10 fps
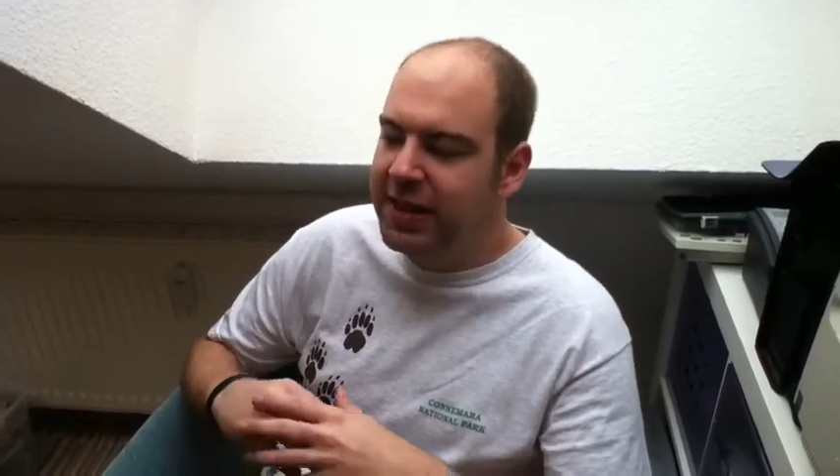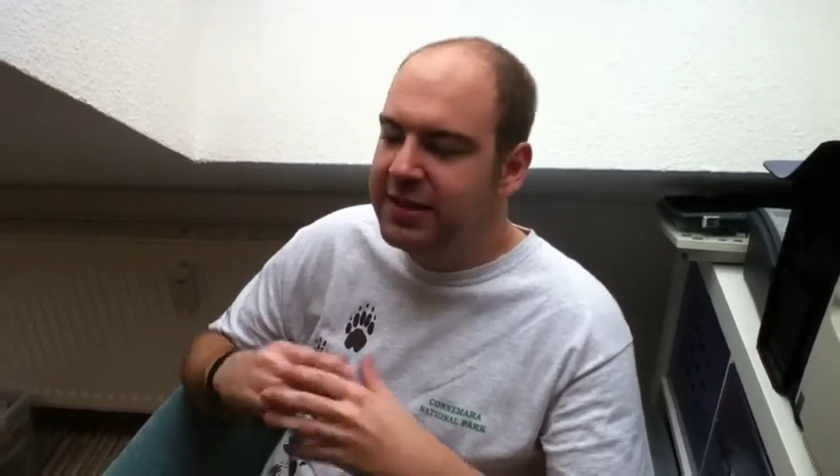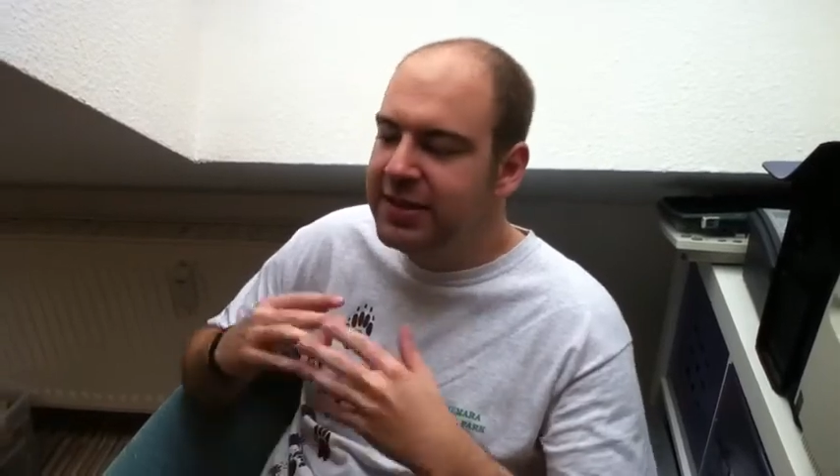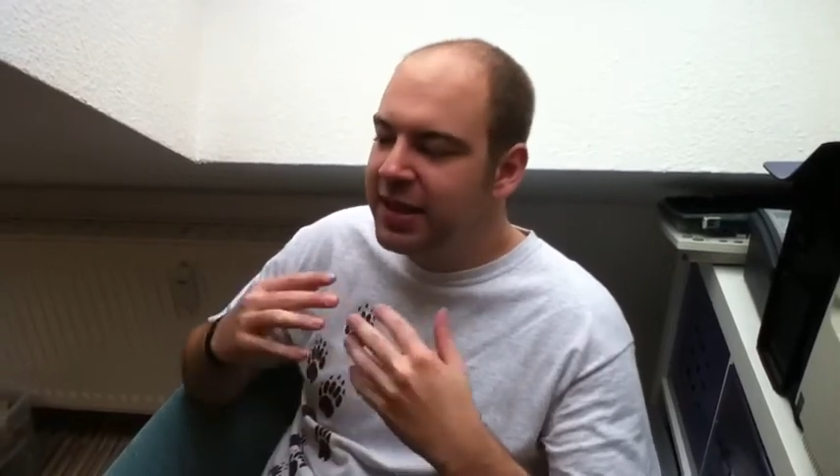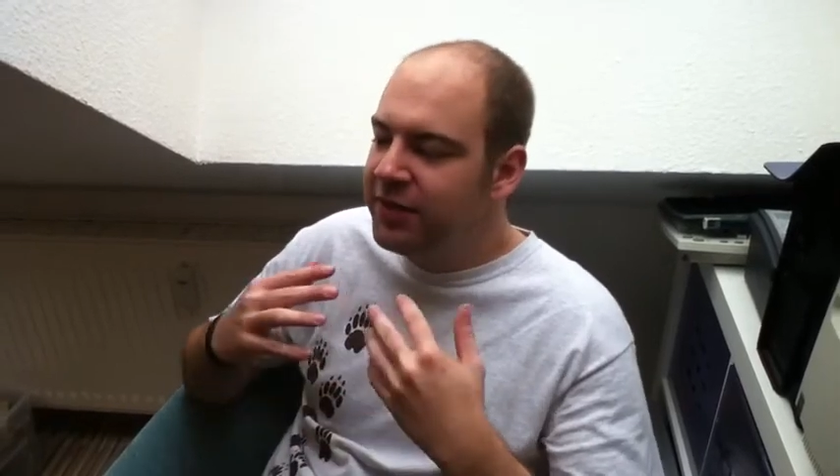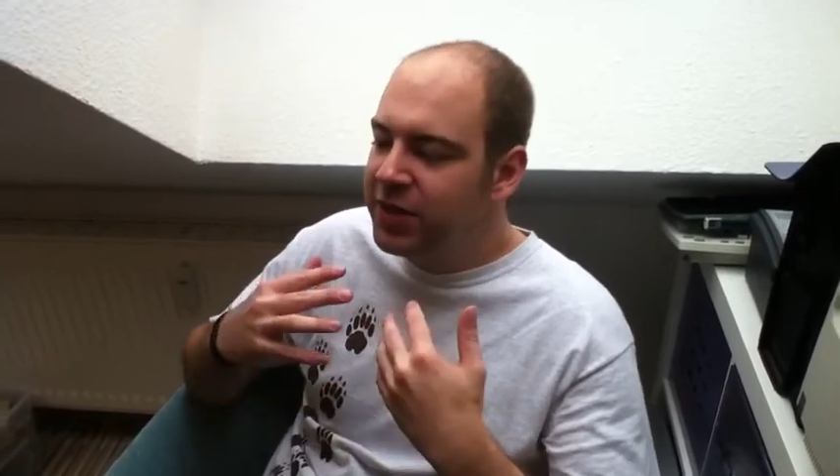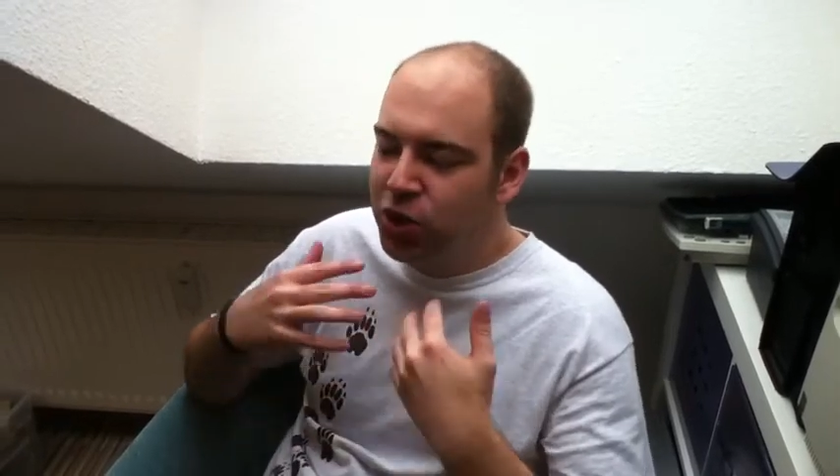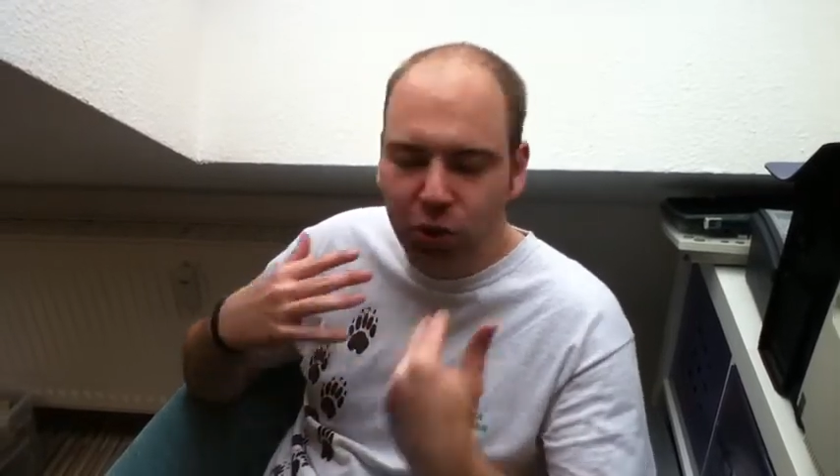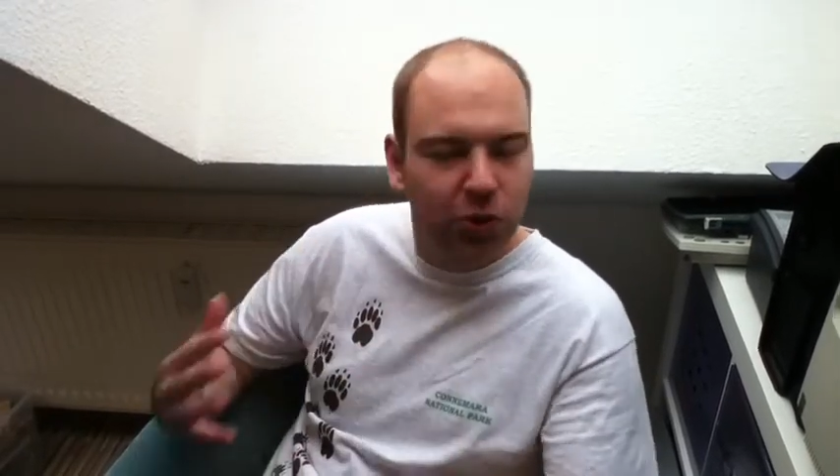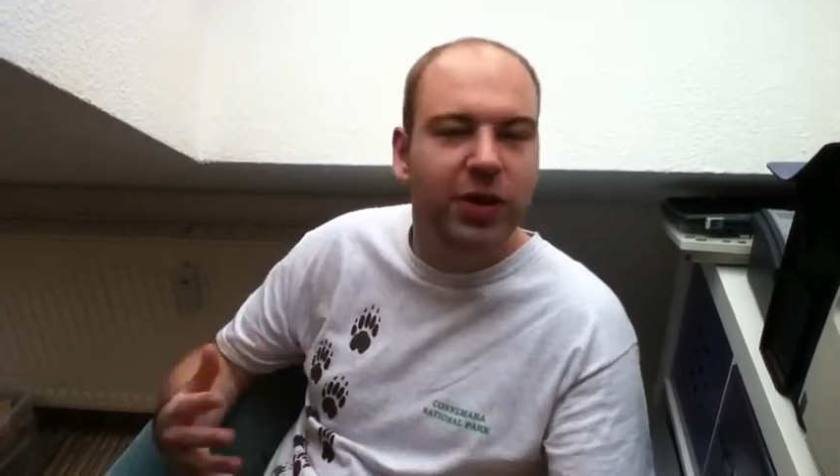es ist einfach
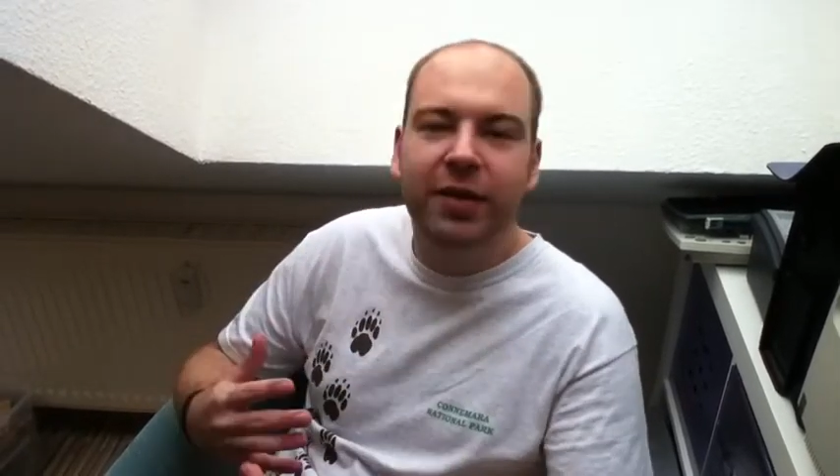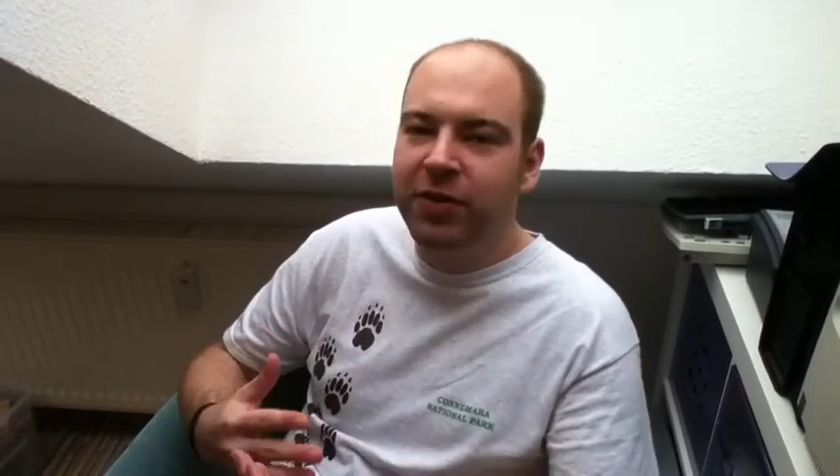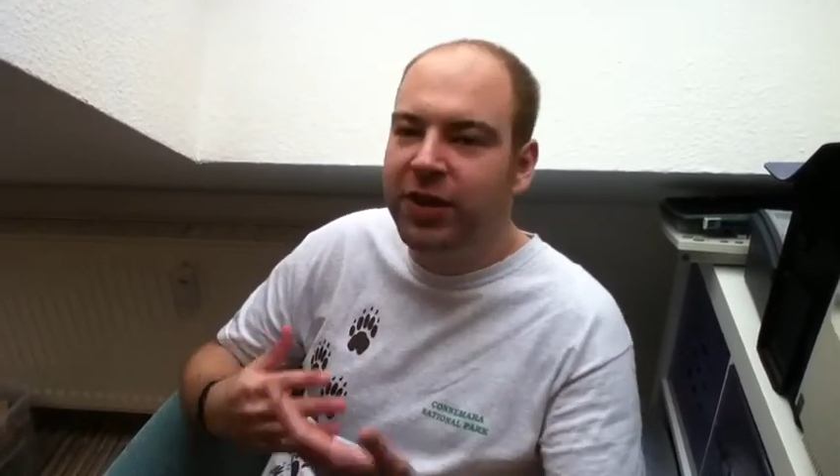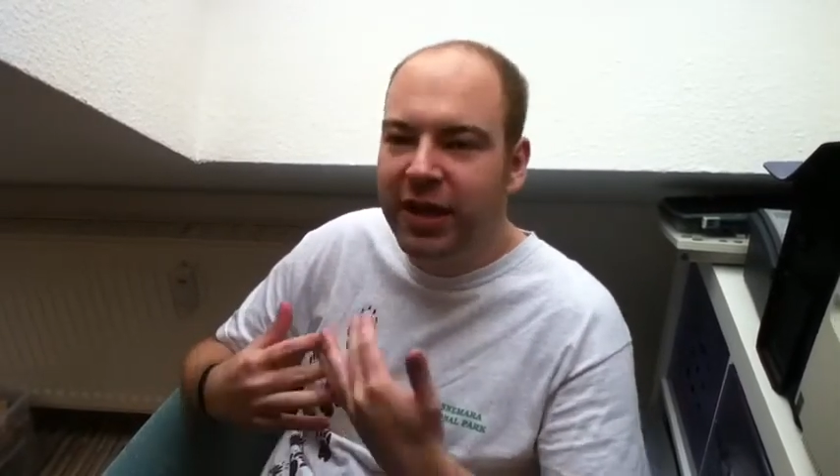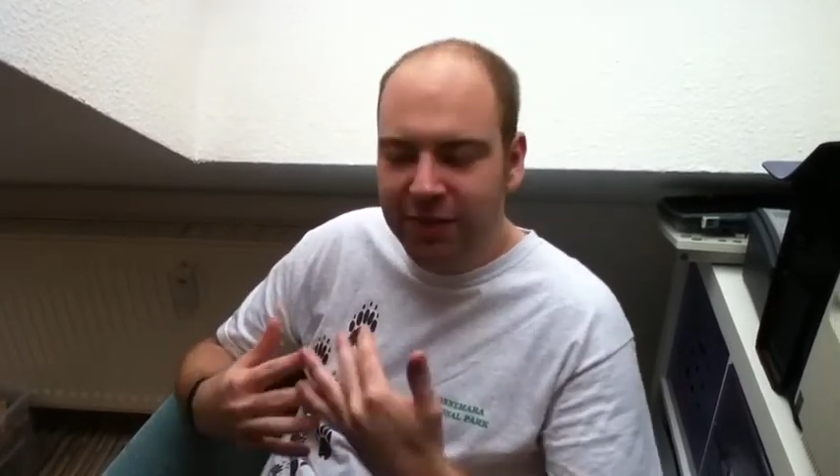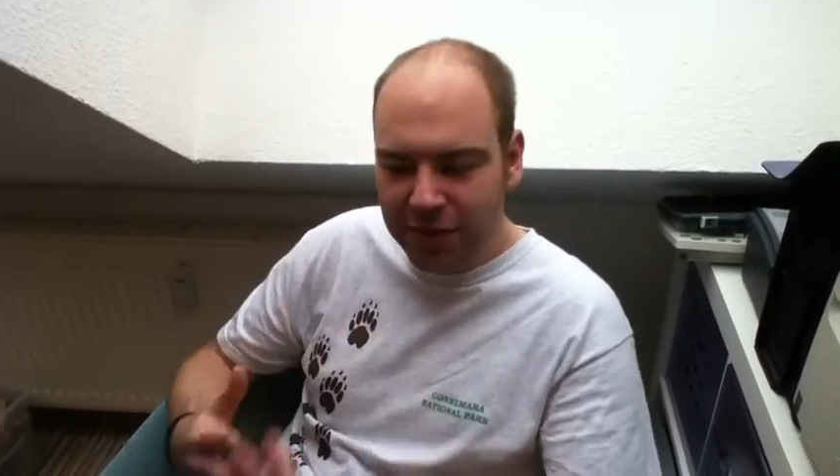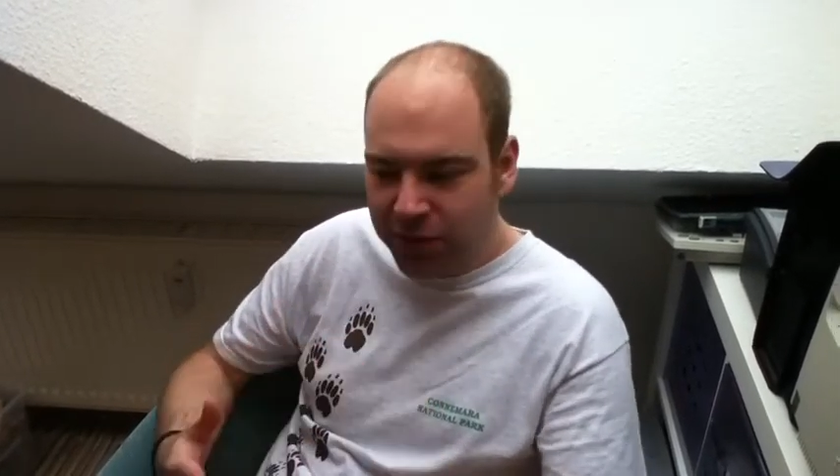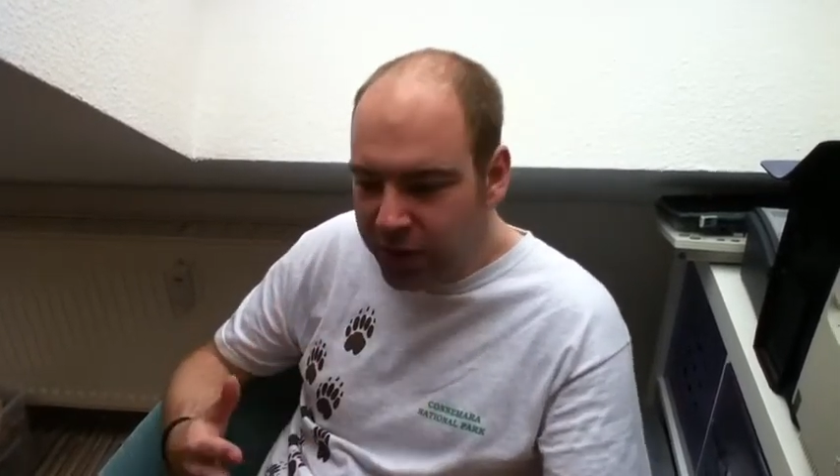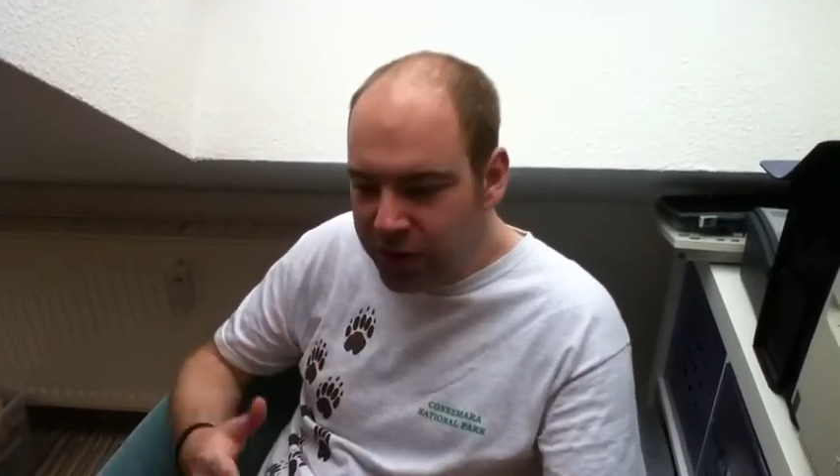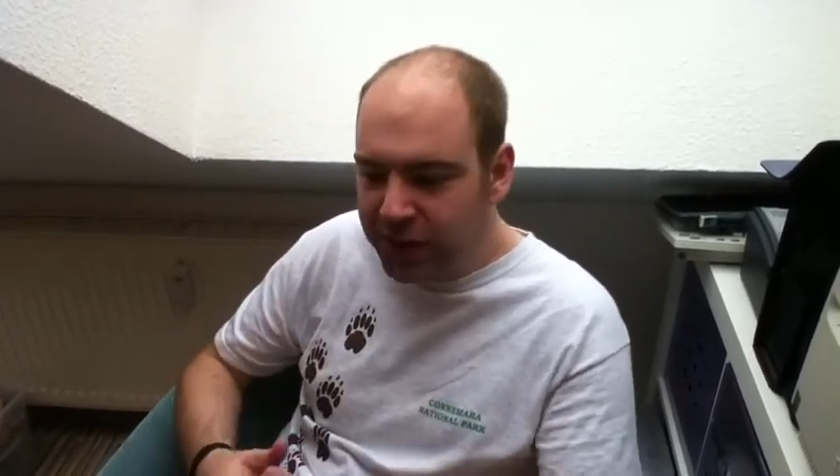schön, da wird einer
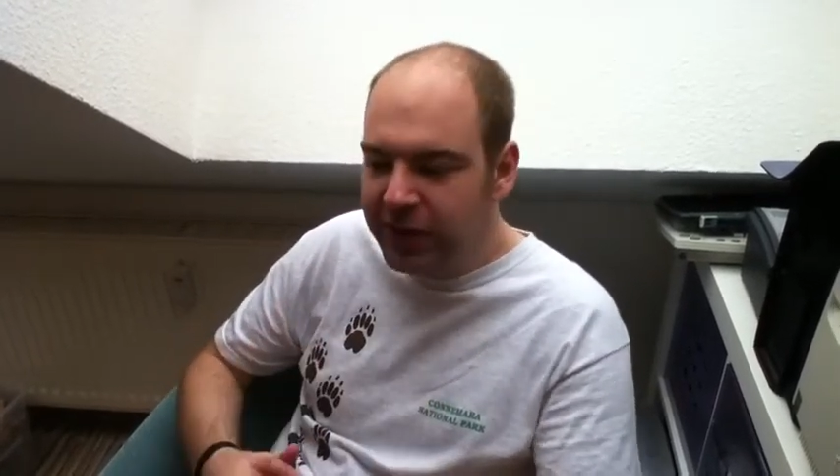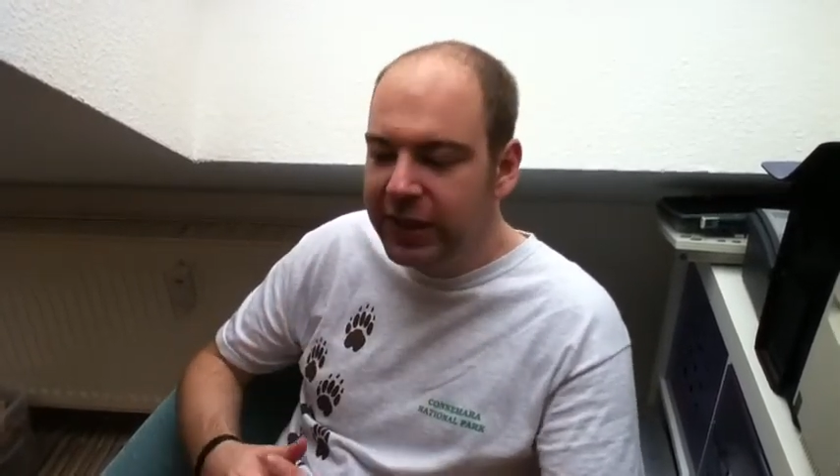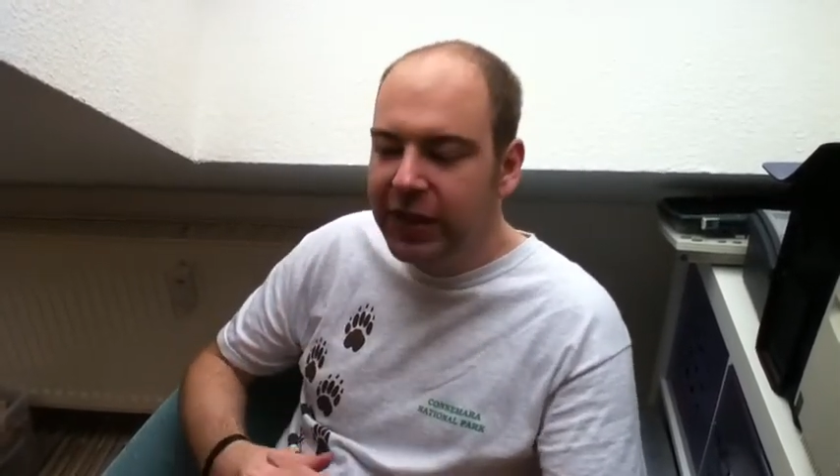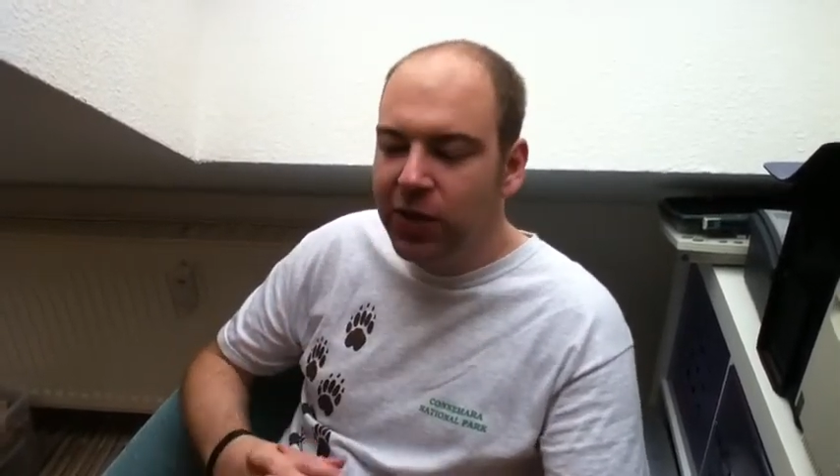verfolgt